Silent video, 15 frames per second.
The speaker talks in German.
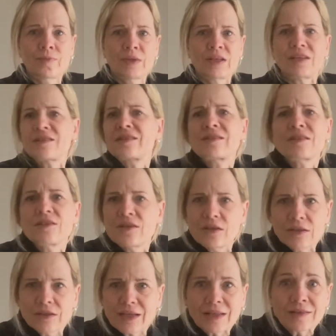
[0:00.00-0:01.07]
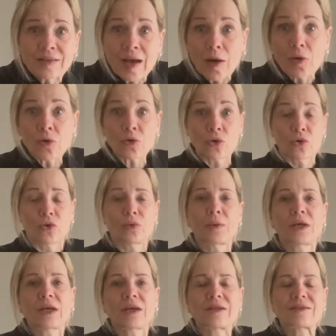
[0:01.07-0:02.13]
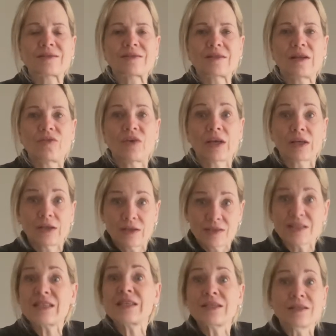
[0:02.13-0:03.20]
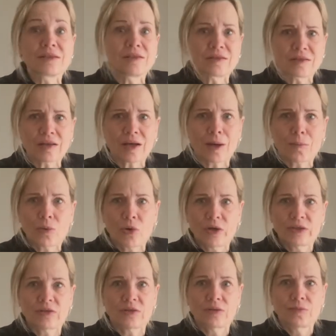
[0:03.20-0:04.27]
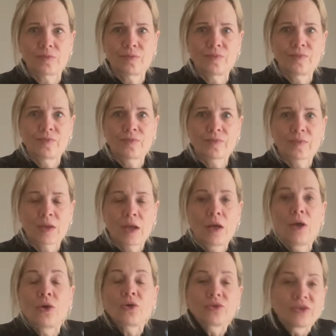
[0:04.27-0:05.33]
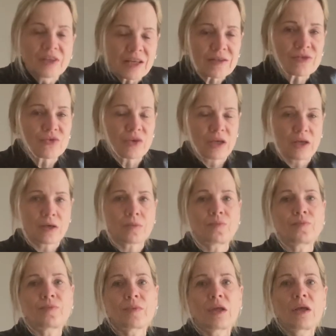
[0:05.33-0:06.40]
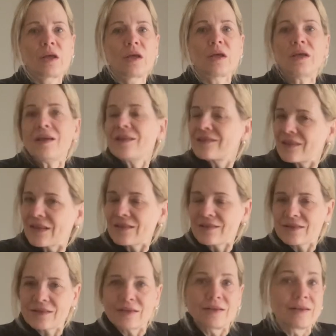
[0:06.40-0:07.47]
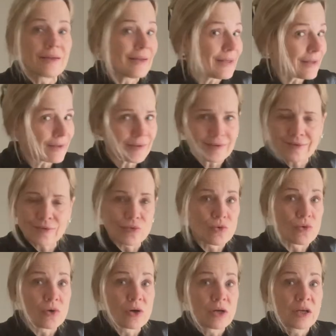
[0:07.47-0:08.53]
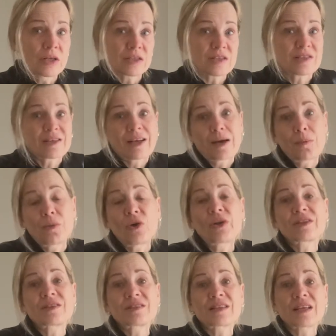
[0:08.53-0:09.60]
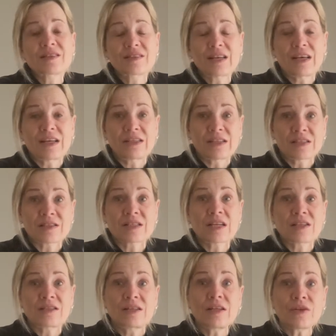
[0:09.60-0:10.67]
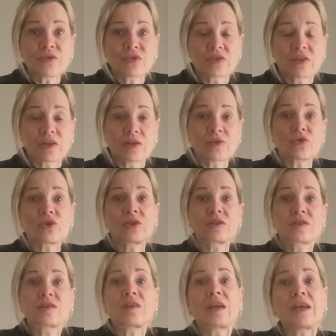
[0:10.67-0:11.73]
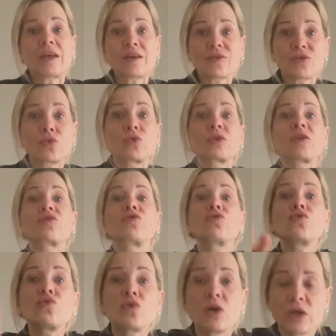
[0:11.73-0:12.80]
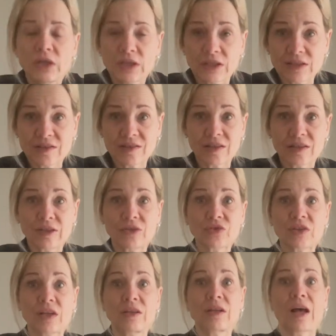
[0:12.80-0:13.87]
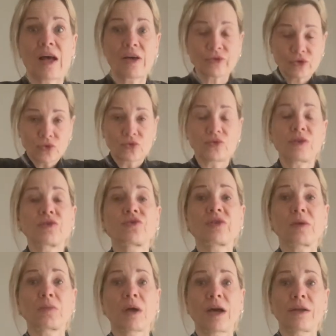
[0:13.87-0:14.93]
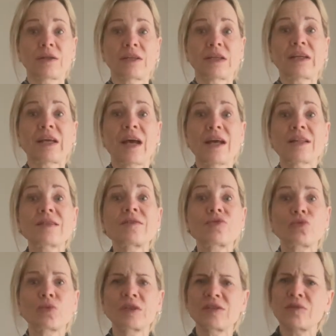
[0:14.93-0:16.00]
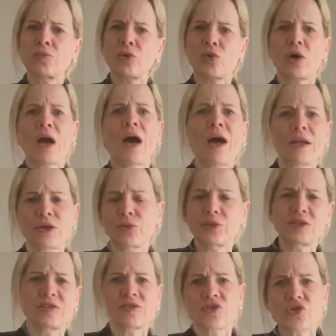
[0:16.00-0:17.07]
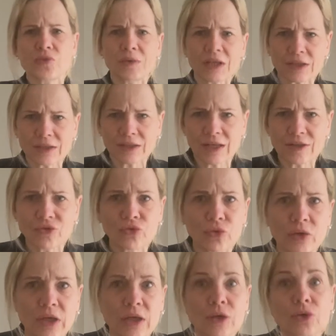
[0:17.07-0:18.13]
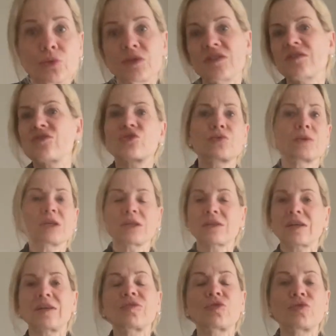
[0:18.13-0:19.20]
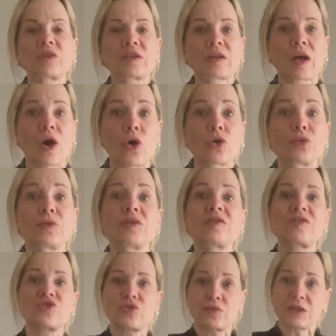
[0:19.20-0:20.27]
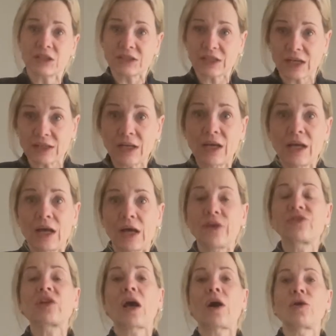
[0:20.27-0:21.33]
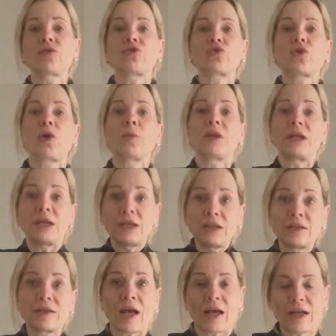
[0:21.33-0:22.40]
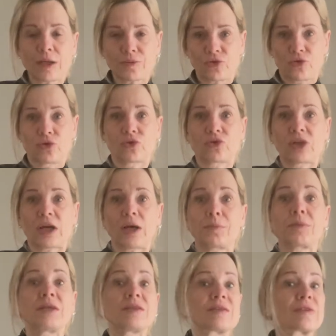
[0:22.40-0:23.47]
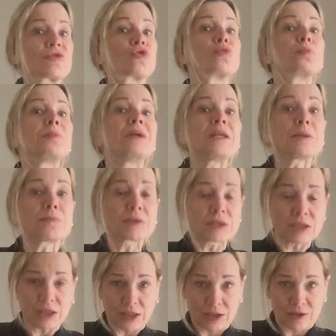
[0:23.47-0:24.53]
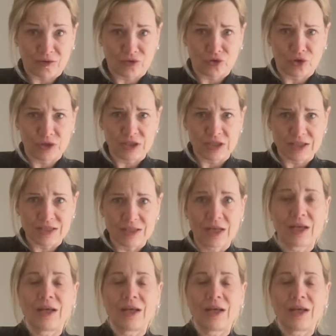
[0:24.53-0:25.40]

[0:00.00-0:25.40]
Jetzt geht die auch noch über Grenzen hinweg. Sie, die Therapeutin. Und deswegen ist es nicht so, dass Therapeuten sehr, sehr initiativ sind, sondern es ist eher so, dass du initiativ sein darfst und wenn du es eben gerade nicht kannst, über diese Blockade, über diese Schwierigkeit zu reden, über diese Schwierigkeit zu vertrauen, über diese Schwierigkeit aus dir rauszukommen, in deiner Psychotherapie-Sitzung bitte, bitte reden solltest.